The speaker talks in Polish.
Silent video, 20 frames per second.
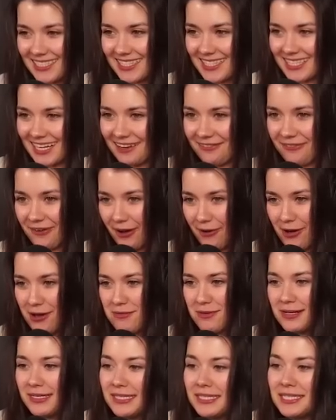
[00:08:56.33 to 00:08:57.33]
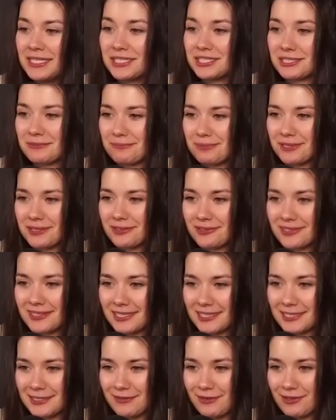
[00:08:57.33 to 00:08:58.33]
z Rafałem, żeby
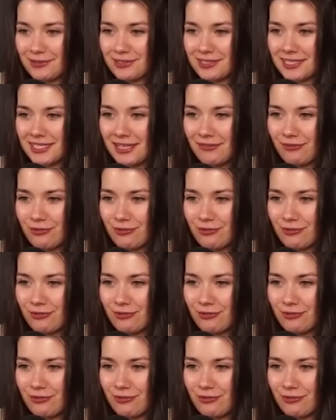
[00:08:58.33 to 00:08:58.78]
dostać nowego skina.